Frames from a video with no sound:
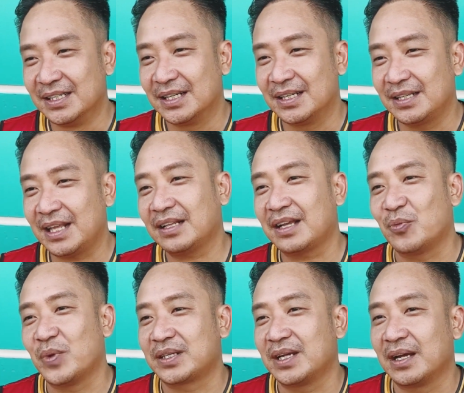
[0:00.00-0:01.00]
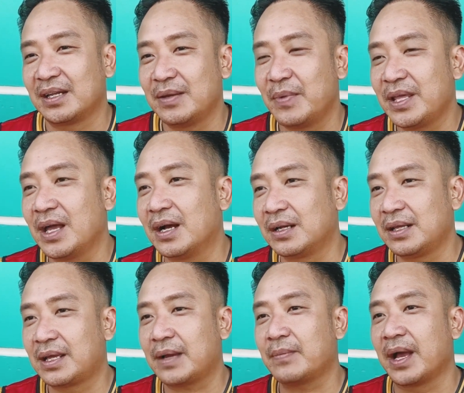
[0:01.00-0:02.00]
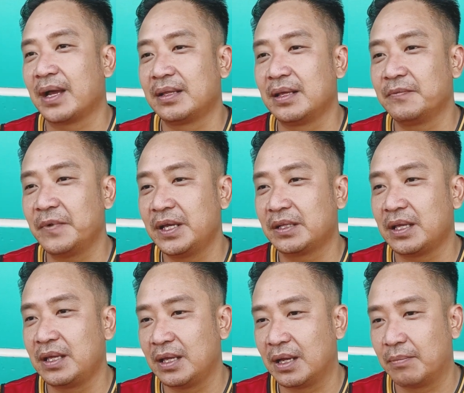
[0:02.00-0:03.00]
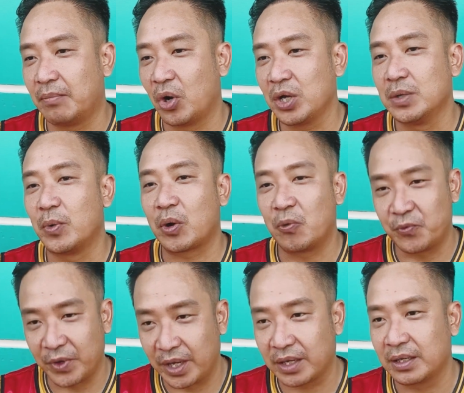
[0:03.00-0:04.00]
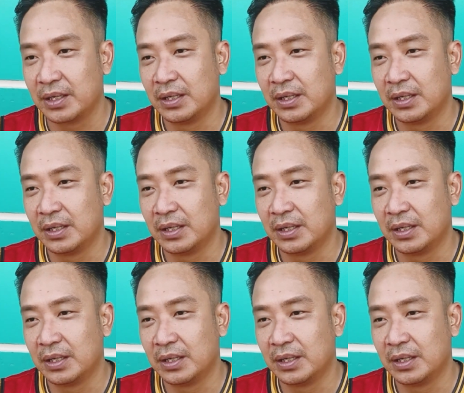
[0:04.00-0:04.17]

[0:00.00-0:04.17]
à, nhắc tới cổng mặt trời thì bây giờ thì các bạn diễn viên thì à, mỗi người một công việc